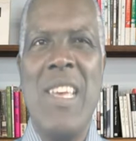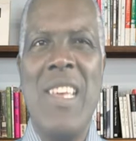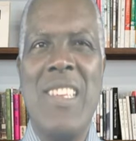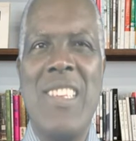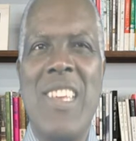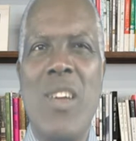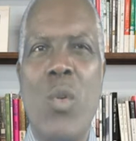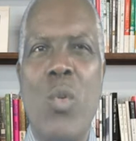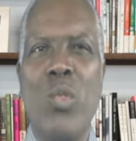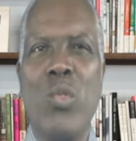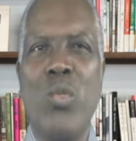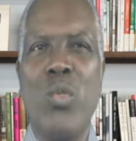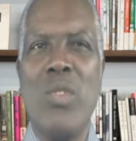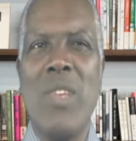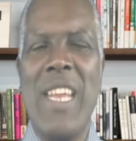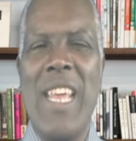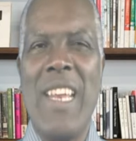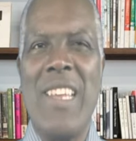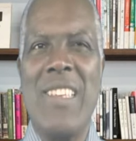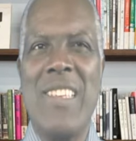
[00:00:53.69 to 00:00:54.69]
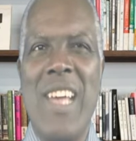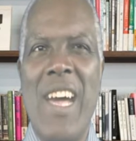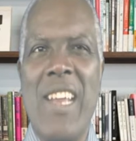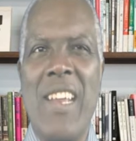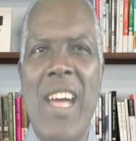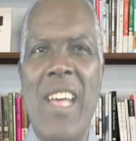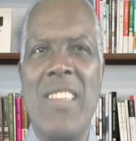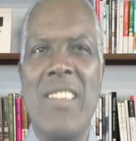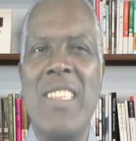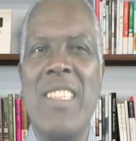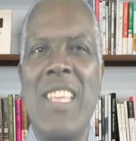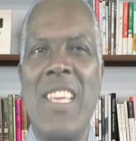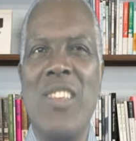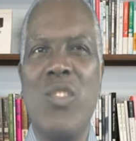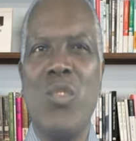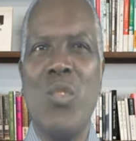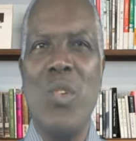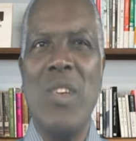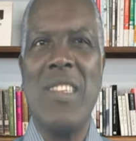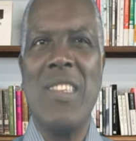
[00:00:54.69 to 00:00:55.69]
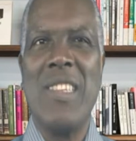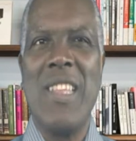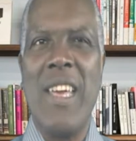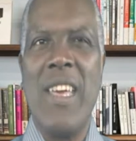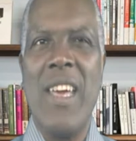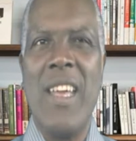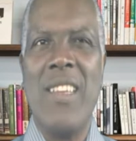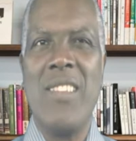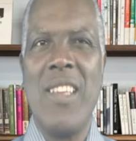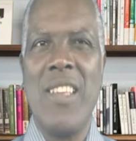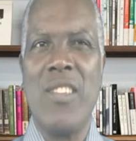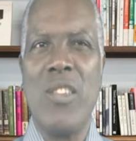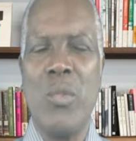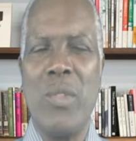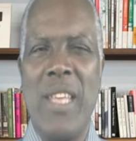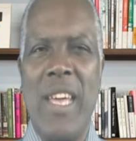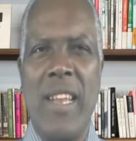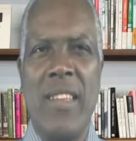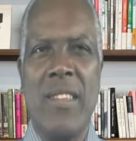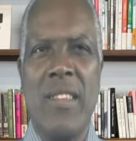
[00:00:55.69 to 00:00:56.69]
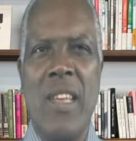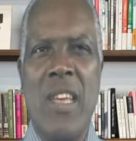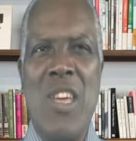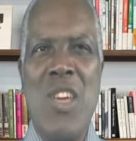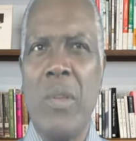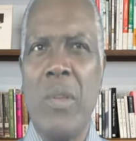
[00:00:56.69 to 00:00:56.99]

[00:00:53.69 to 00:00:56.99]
sem contudo analisar as intenções na realização delas.